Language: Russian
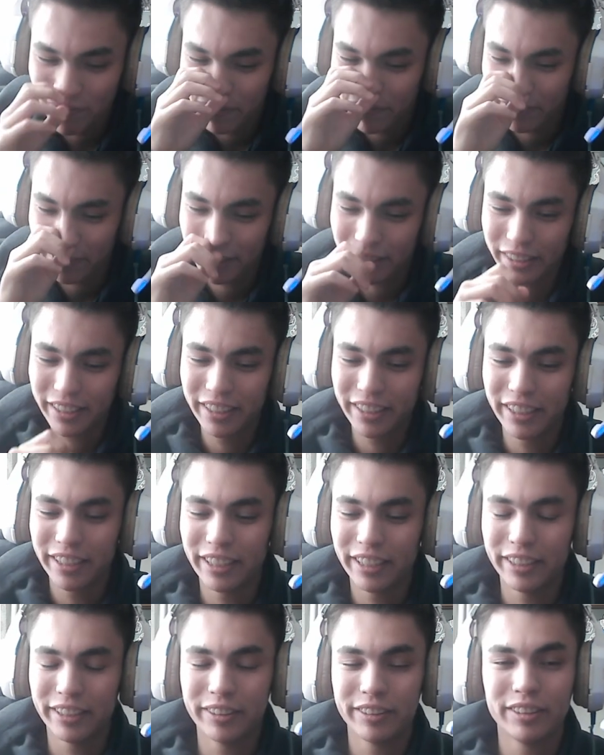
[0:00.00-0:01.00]

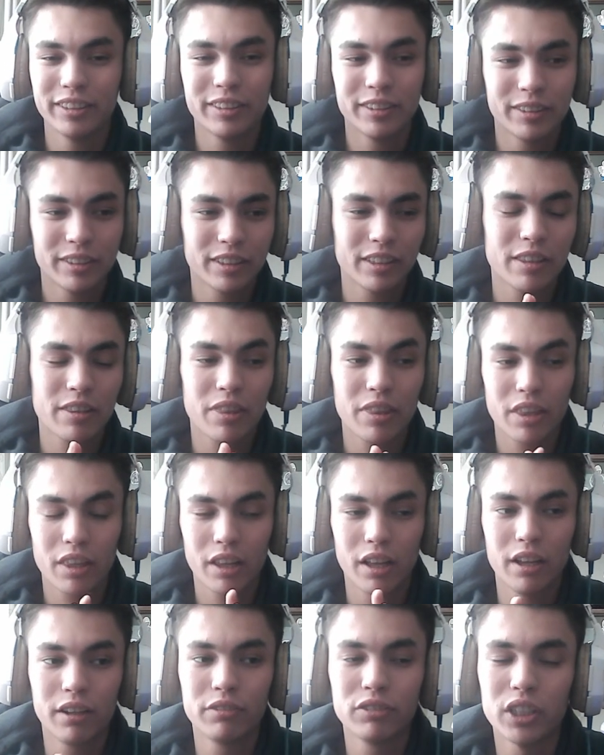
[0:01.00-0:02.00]
Э,
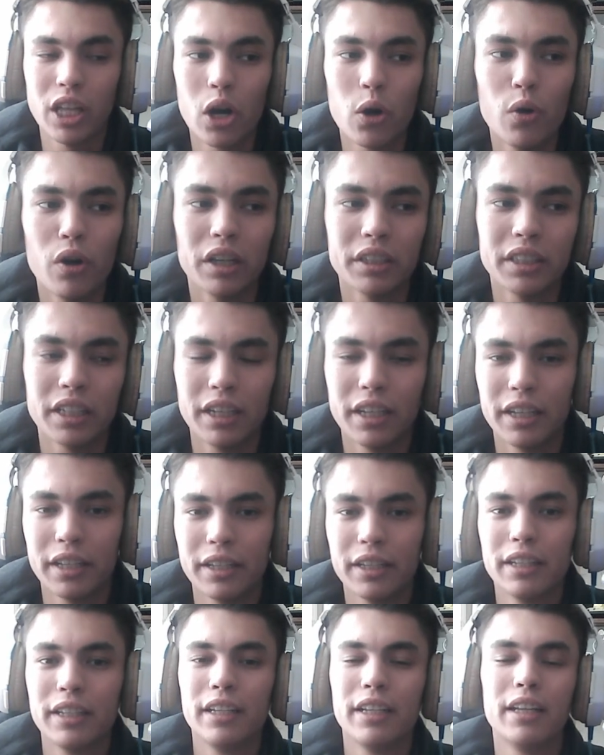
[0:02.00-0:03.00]
второе, это
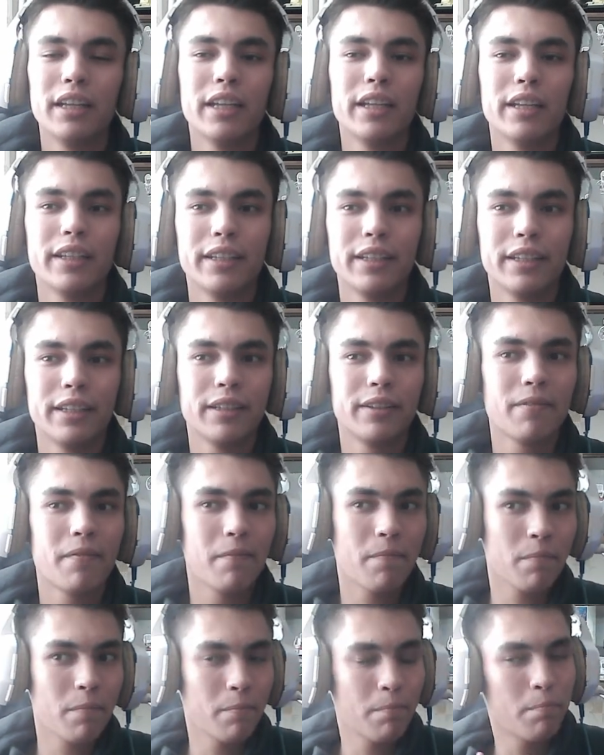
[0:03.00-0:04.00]

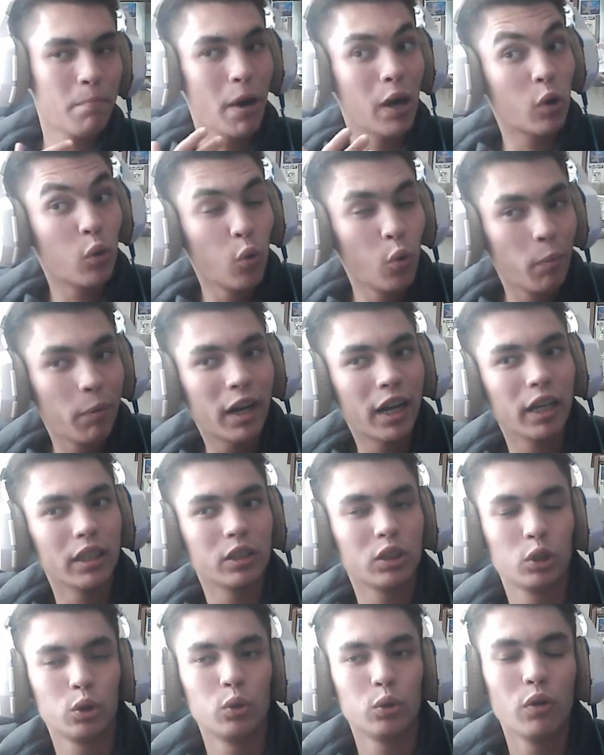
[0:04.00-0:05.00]
покупка
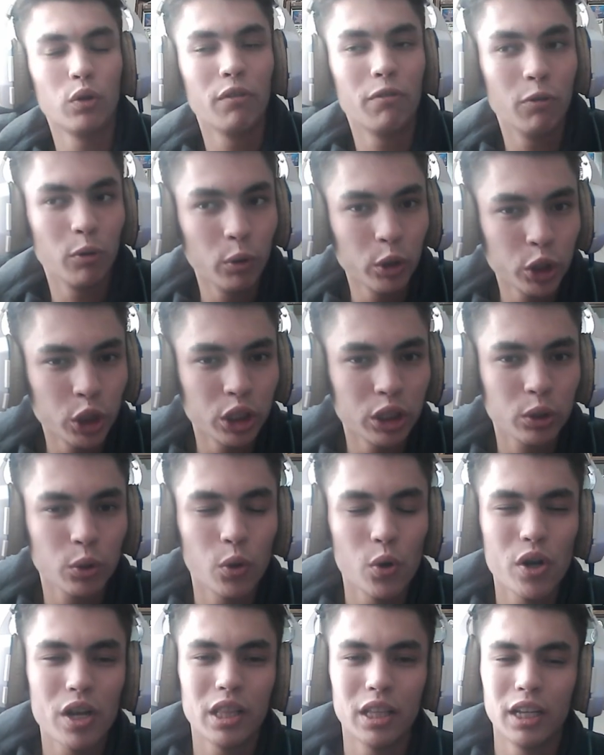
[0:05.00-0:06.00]
того
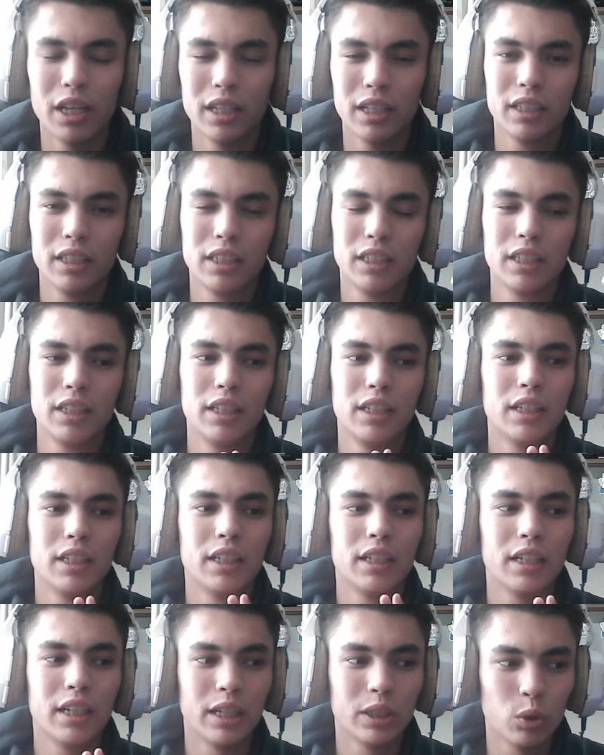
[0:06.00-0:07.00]
щиткоина,
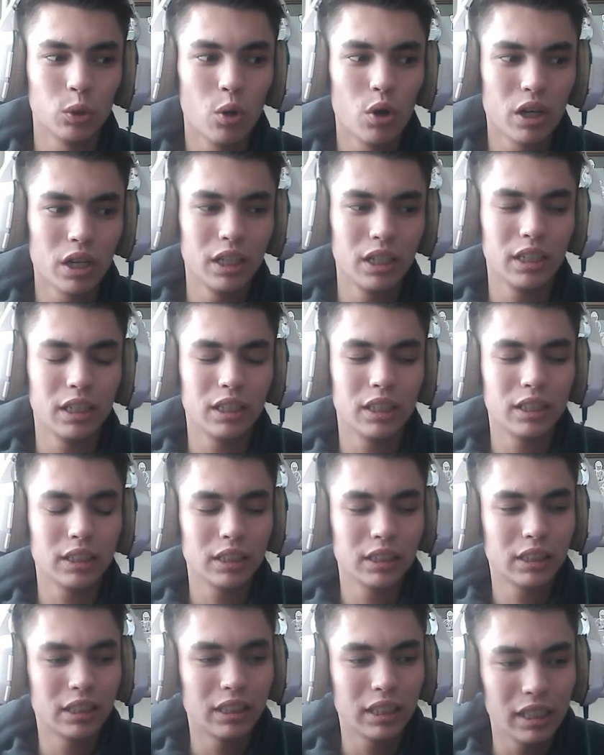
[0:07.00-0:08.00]
который
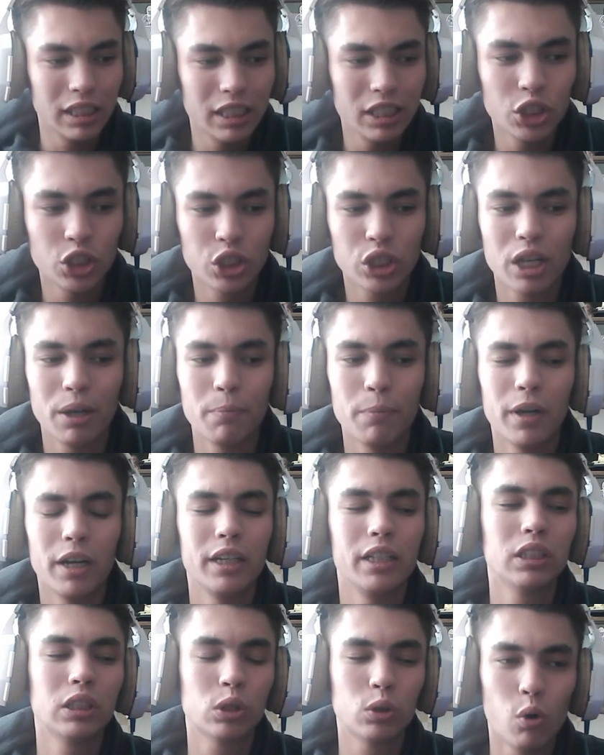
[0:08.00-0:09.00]
слишком
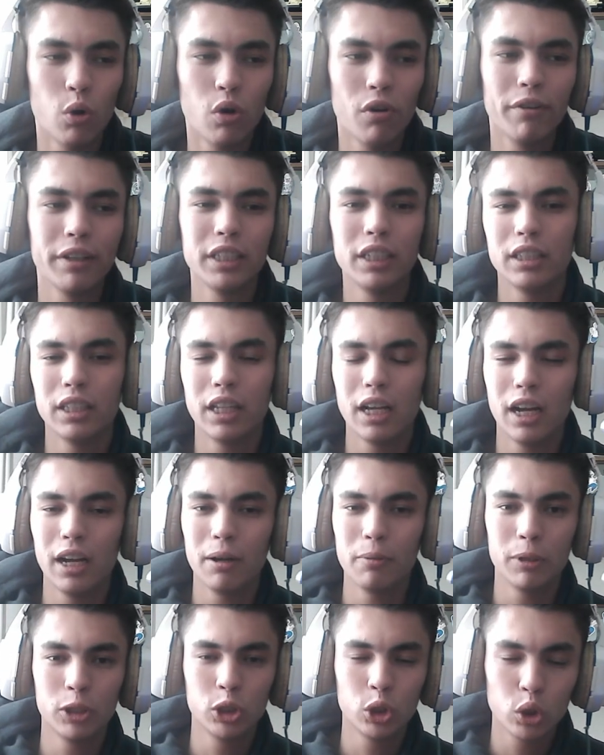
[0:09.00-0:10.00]
рискованный
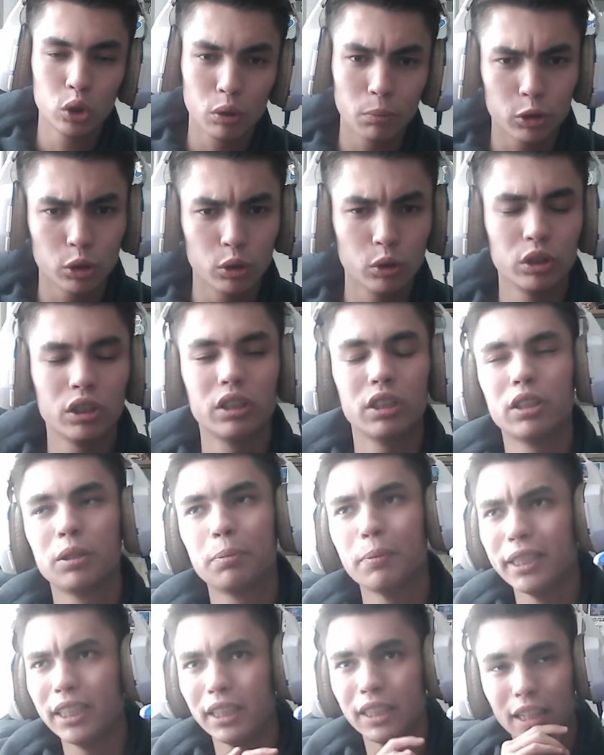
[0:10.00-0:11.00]
на большую сумму. То есть,
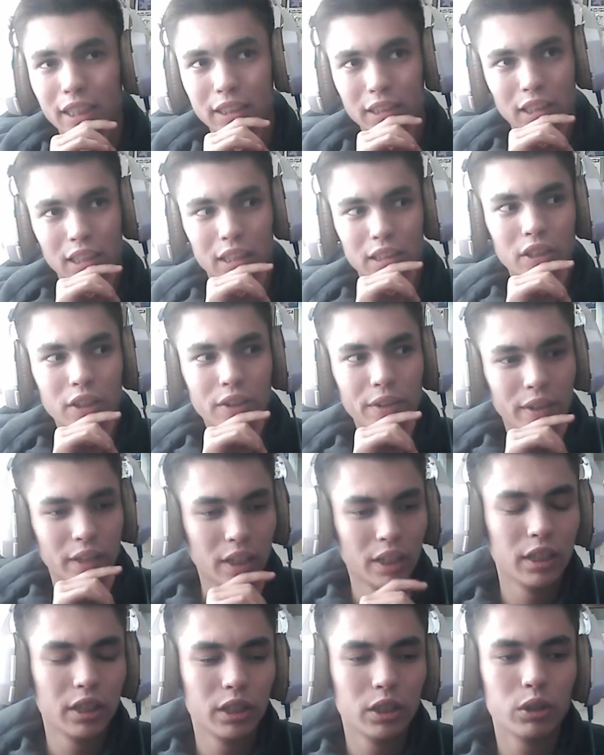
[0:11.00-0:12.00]
смотри, как сказать.
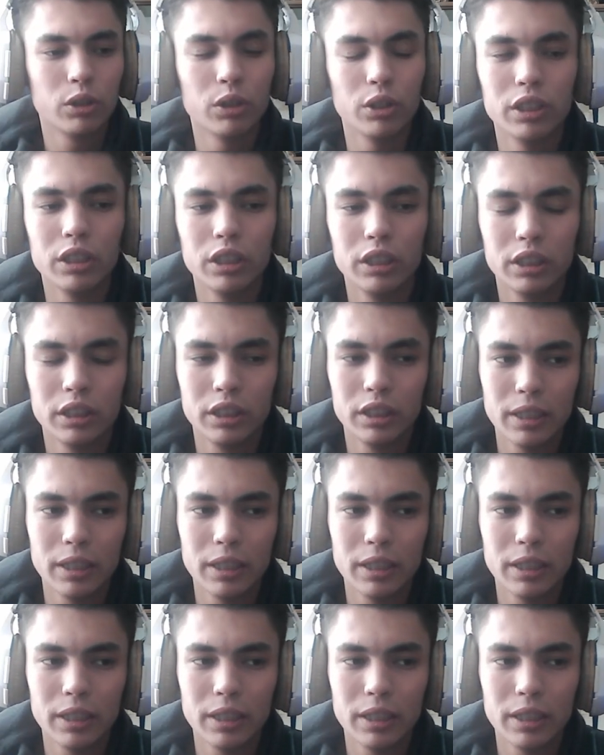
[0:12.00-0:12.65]
То есть,